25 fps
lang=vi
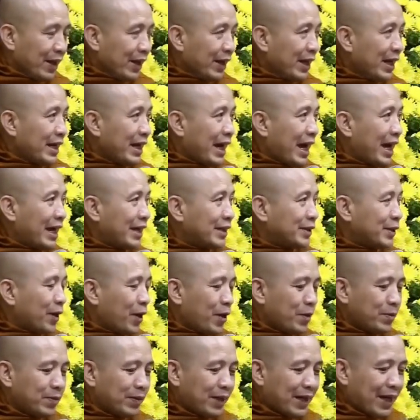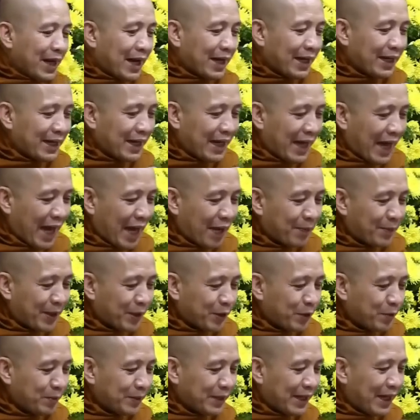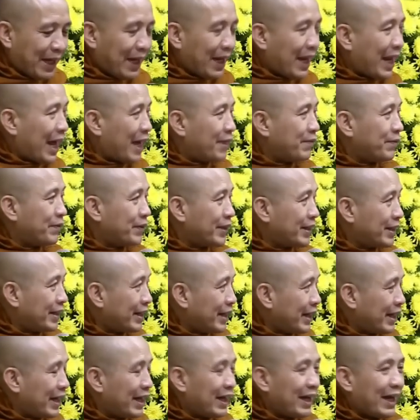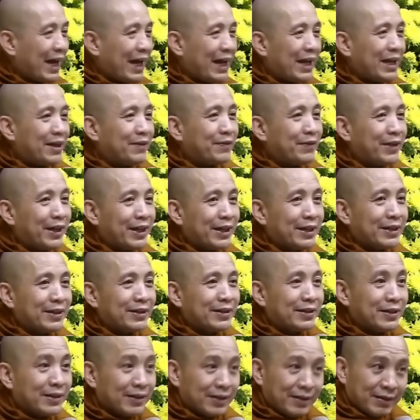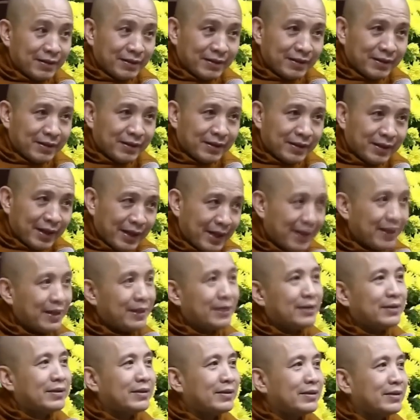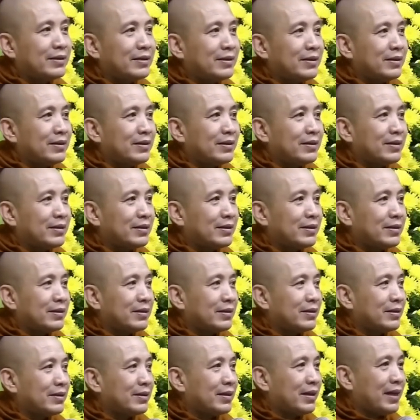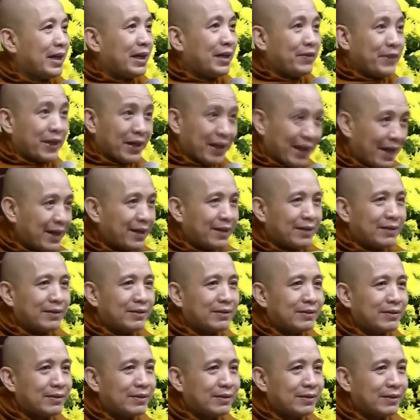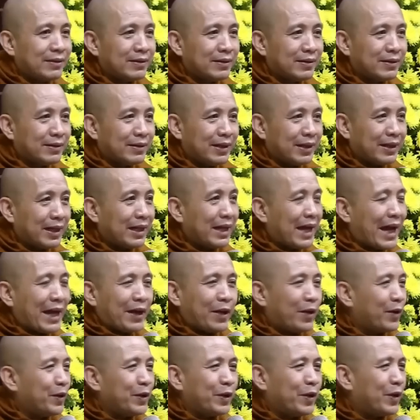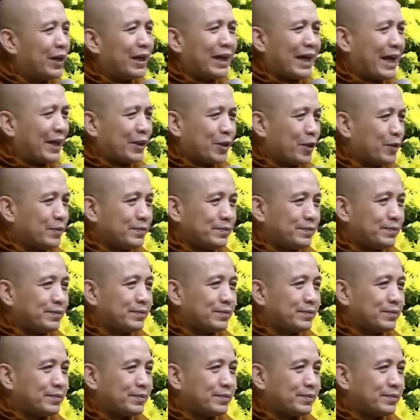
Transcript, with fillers: cái ngày tốt là cái ngày mà chúng ta làm việc nghĩa hay là việc thiện hay là việc lành thì cái ngày đó được gọi là ngày tốt